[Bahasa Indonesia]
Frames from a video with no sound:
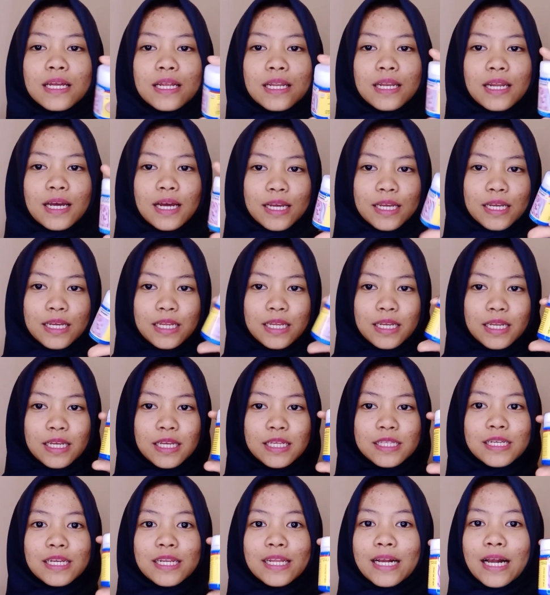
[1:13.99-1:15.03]
nah, kayak
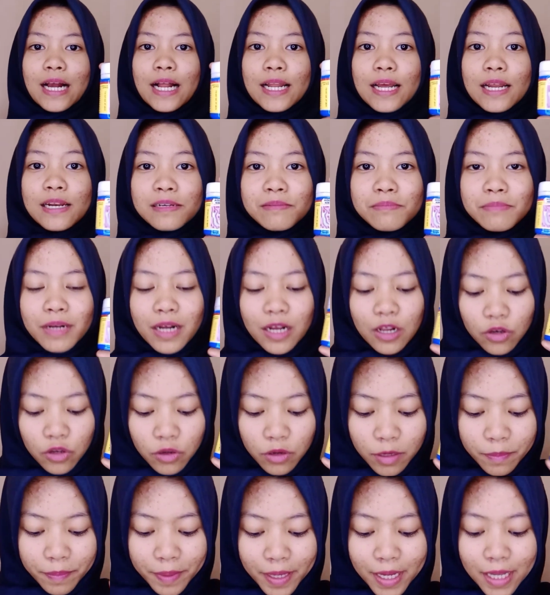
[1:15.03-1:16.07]
gini jadi kalian kalau
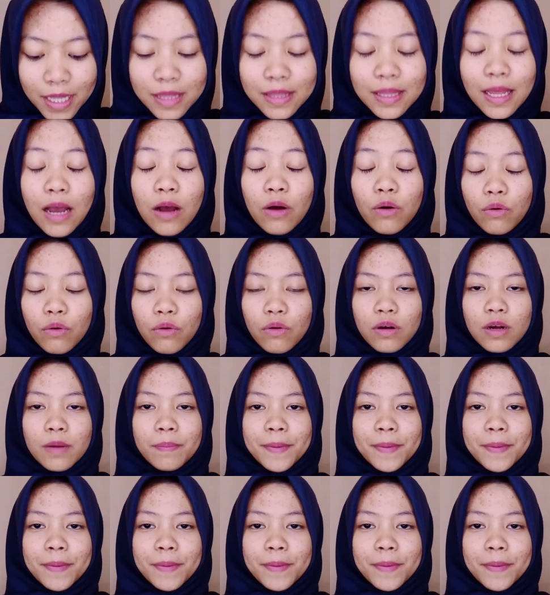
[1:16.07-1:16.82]
pengen tahu